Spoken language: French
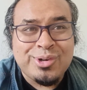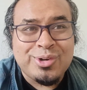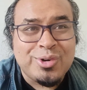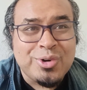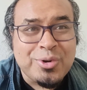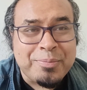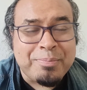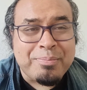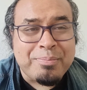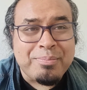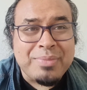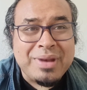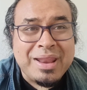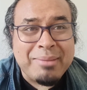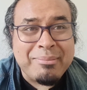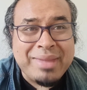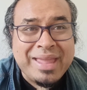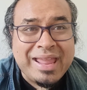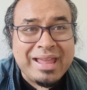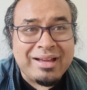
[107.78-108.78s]

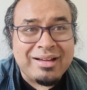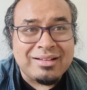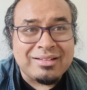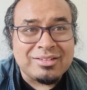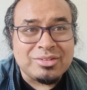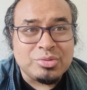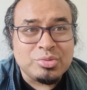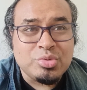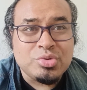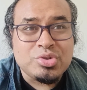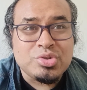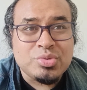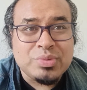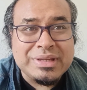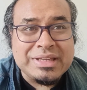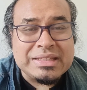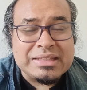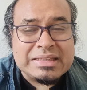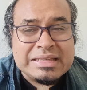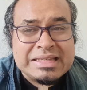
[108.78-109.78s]
la mère tout de
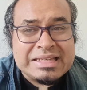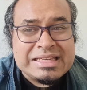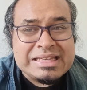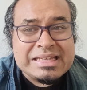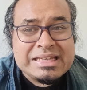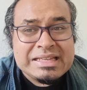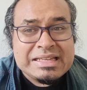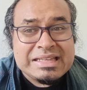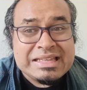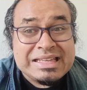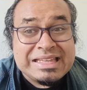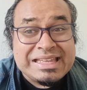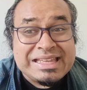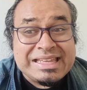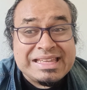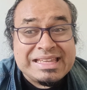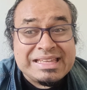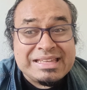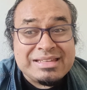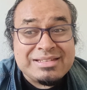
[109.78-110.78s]
suite
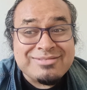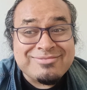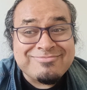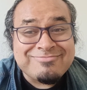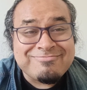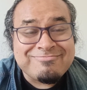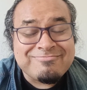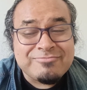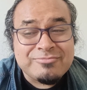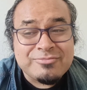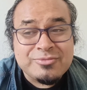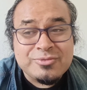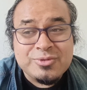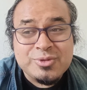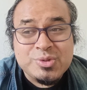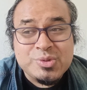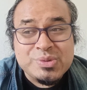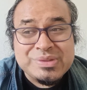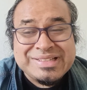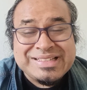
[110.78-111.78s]
et
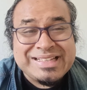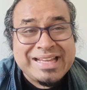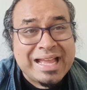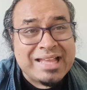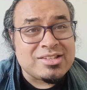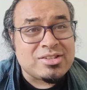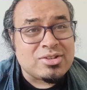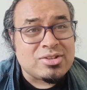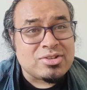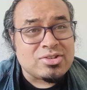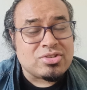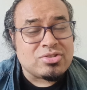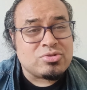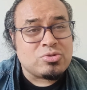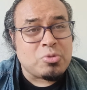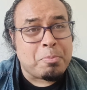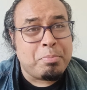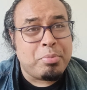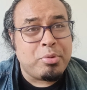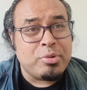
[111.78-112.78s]
on casse
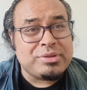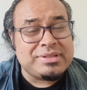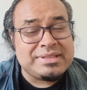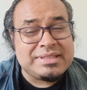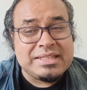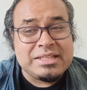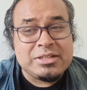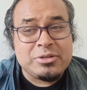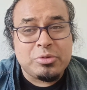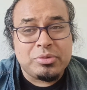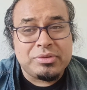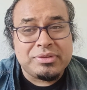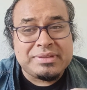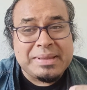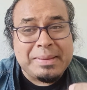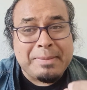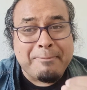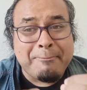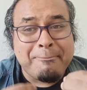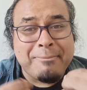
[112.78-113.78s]
ce petit
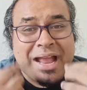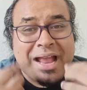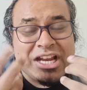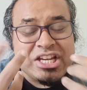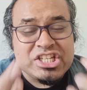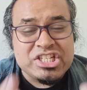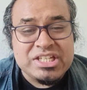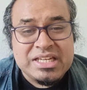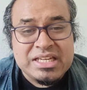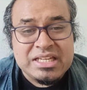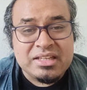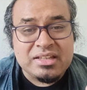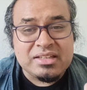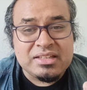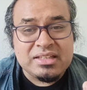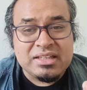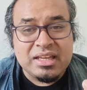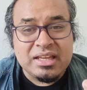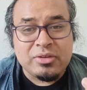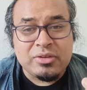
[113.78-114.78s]
côté magique
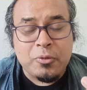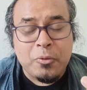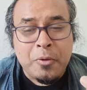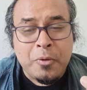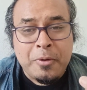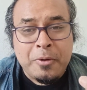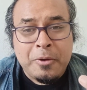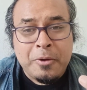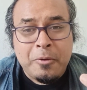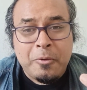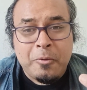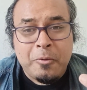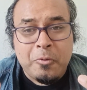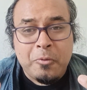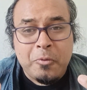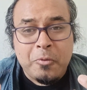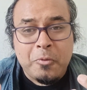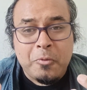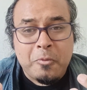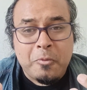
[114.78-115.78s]
qui est que
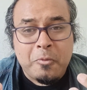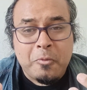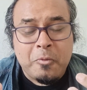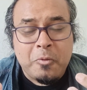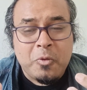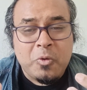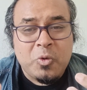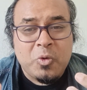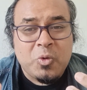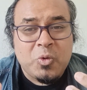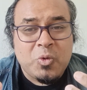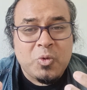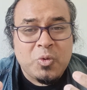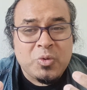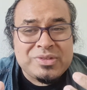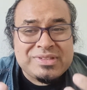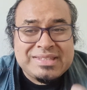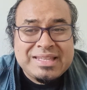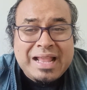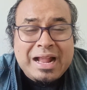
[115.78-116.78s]
on,
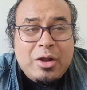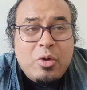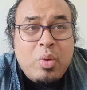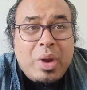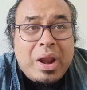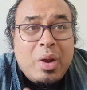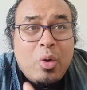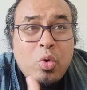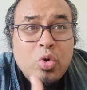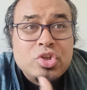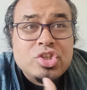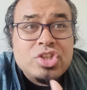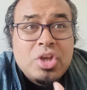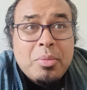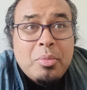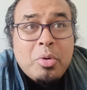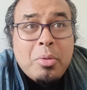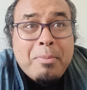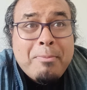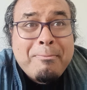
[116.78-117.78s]
on sait à quoi elle
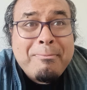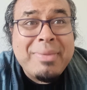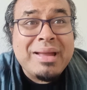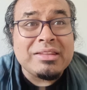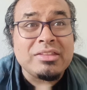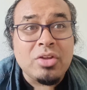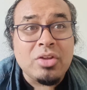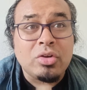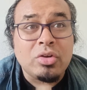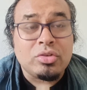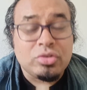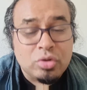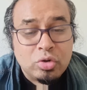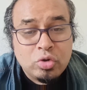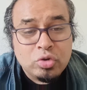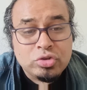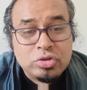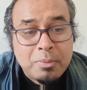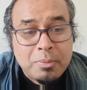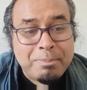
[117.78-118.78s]
ressemble maintenant dans
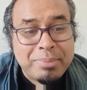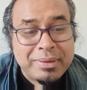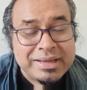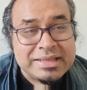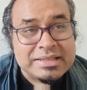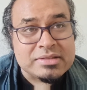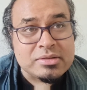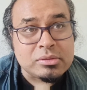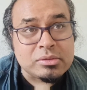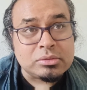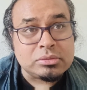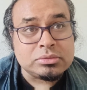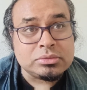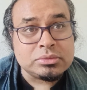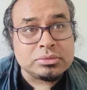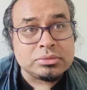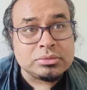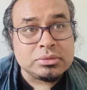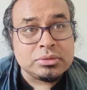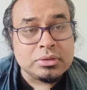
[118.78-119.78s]
le temps présent.
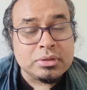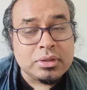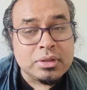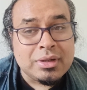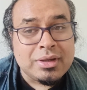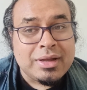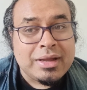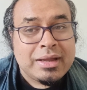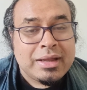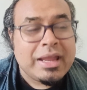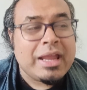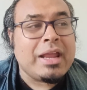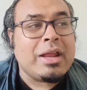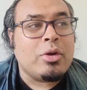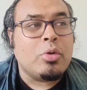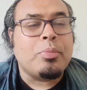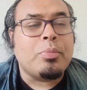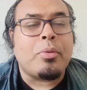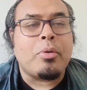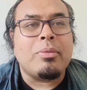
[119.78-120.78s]
Et
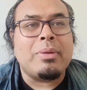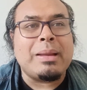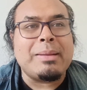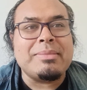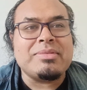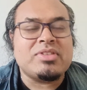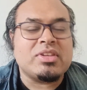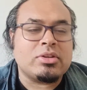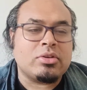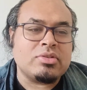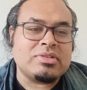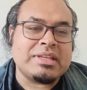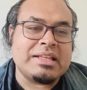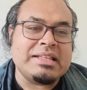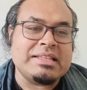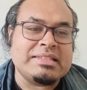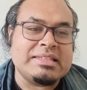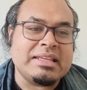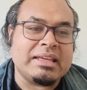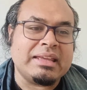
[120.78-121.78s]
le problème, c'est que c'est
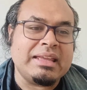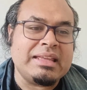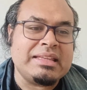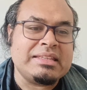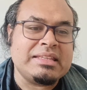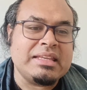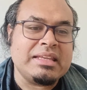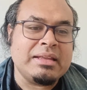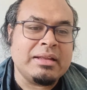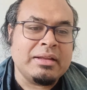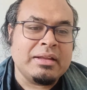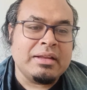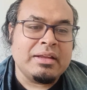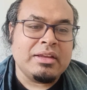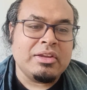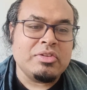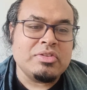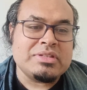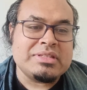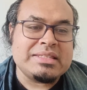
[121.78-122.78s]
une série qui,
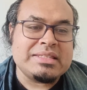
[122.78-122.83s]
une